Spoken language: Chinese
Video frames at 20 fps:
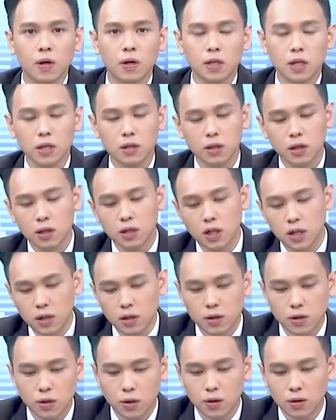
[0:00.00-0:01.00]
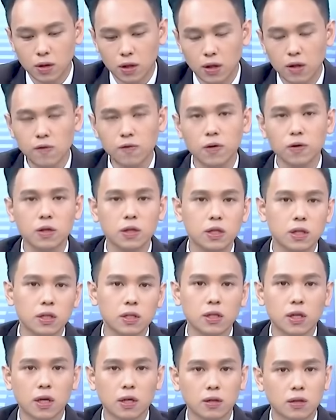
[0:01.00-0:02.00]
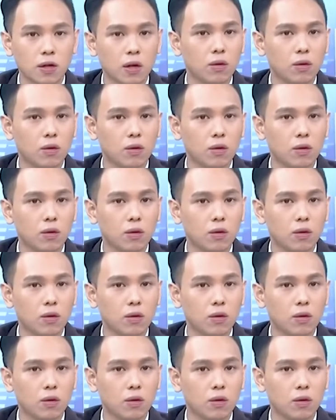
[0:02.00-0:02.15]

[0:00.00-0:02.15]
像在前一周，离岸风电先涨，